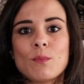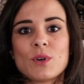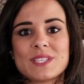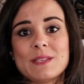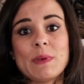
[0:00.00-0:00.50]

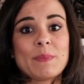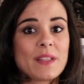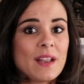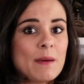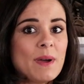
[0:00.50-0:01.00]
por si me
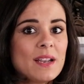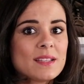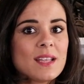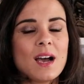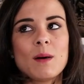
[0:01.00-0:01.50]
pierde la
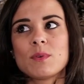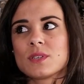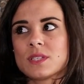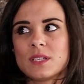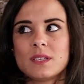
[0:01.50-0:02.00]
maleta,
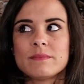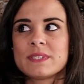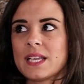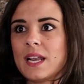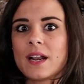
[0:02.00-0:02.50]
por
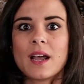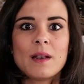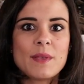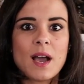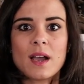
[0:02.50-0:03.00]
si se
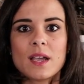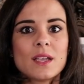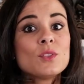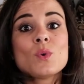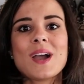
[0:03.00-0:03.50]
alarga el
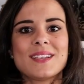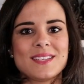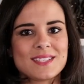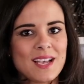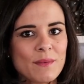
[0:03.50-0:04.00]
viaje, nunca
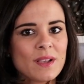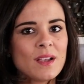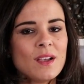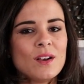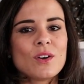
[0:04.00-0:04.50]
se sabe
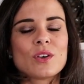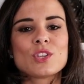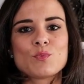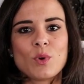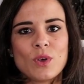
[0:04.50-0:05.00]
lo que
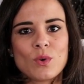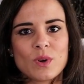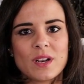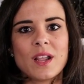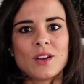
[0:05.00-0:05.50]
nos puede
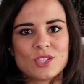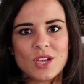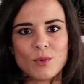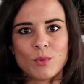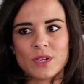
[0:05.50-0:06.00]
ocurrir en los
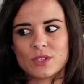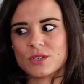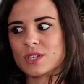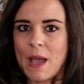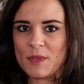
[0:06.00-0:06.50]

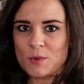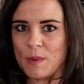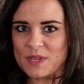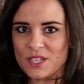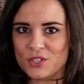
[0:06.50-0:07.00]
aeropuertos. A mí no
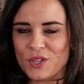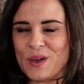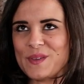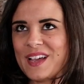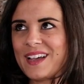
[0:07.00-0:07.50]
me ha pasado
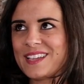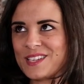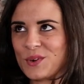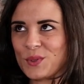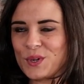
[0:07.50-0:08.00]
todavía,
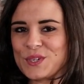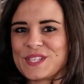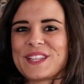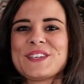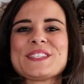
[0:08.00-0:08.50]
eh, cruzo
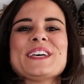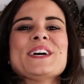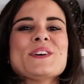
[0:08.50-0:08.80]
los dedos,